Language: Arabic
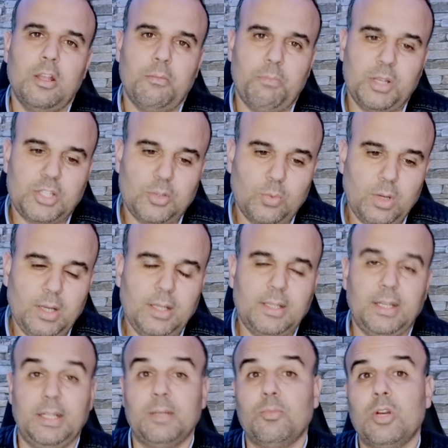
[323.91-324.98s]
باش يولي
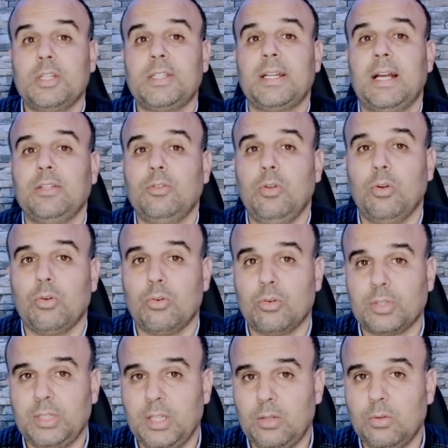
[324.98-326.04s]
يعني مهاجر عنده
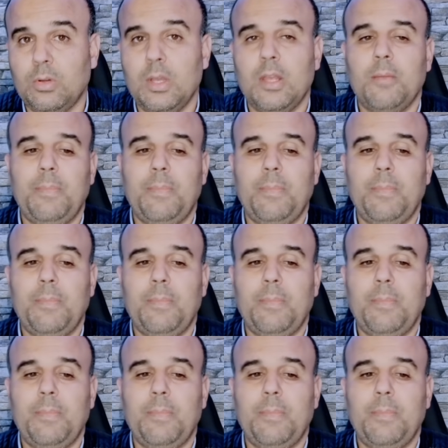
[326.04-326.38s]
الحقوق ديالو